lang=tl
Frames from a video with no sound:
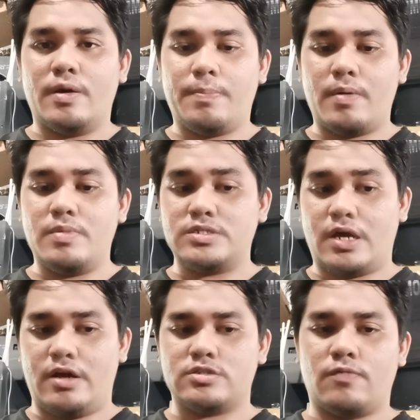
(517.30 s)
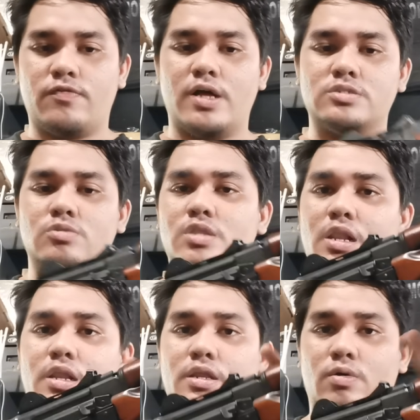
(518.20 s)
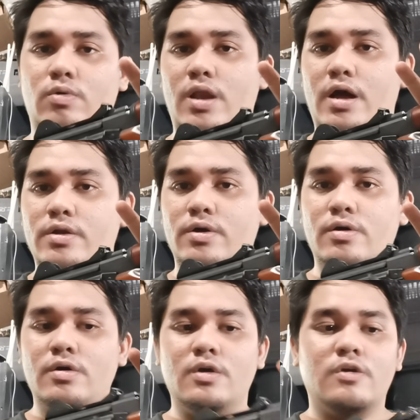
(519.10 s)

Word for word: ng permits ng airsoft gun. So, nililinaw ko lang, no?